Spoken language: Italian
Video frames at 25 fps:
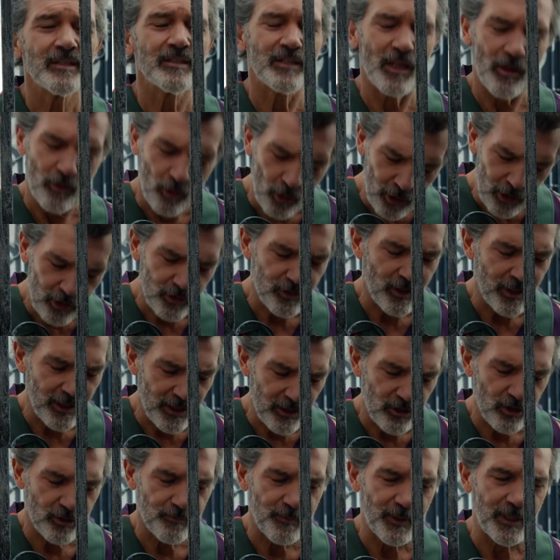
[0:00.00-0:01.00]
come ormai sta
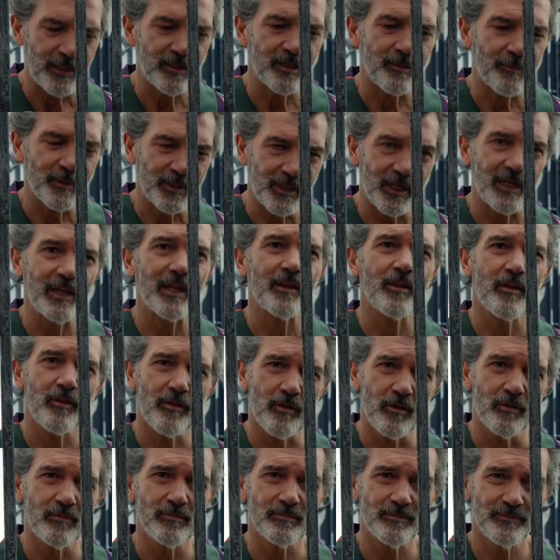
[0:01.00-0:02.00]
diventando
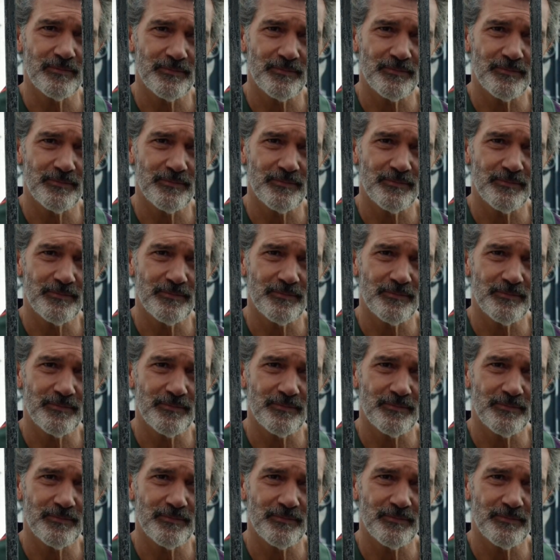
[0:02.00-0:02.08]
un po'